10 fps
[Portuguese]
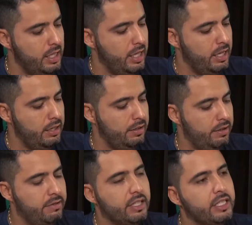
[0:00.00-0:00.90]
é,
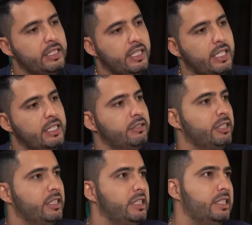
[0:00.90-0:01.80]
a vaquejada, hoje
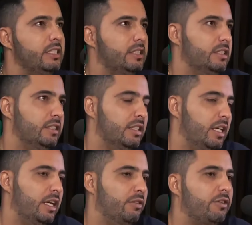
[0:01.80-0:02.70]
a gente.
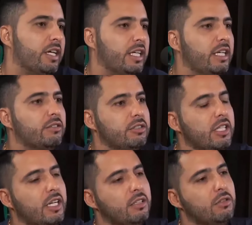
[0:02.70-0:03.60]
É, o vaqueiro é
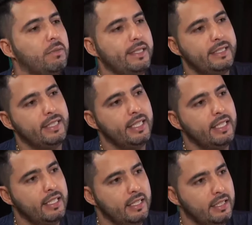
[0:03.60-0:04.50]
considerado como a
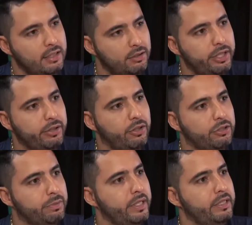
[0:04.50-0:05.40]
estrela do
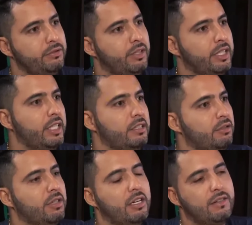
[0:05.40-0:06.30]
negócio, mas o vaqueiro sem
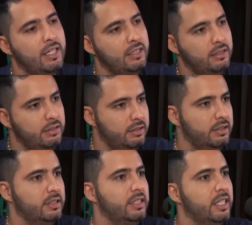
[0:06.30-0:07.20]
um cavalo,
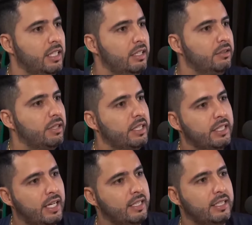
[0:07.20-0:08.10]
ele não é
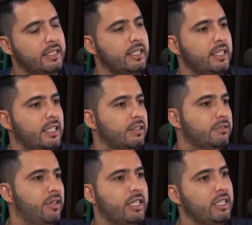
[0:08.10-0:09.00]
nada. Um
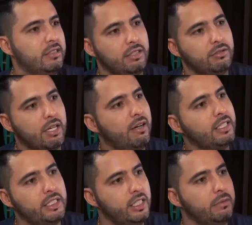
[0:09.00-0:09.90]
vaqueiro sem um cavalo
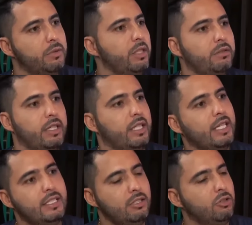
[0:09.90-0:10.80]
de esteira bom, ele não é
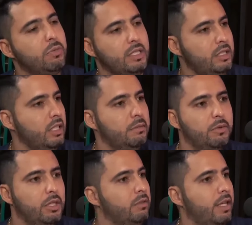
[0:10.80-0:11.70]
nada, sem um bate esteira bom,
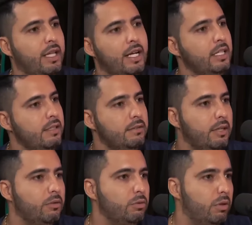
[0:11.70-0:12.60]
ele não é nada. Então
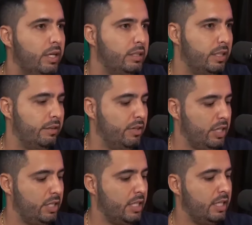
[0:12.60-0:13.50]
é um, a, a
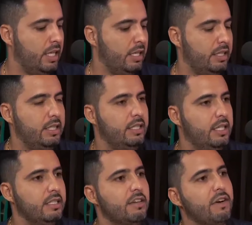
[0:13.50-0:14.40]
vaquejada ela é, tem
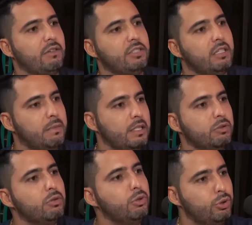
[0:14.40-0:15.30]
que ser valorizada mais o
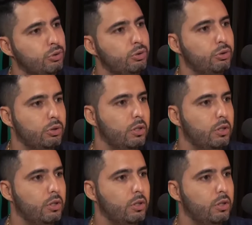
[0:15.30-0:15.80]
conjunto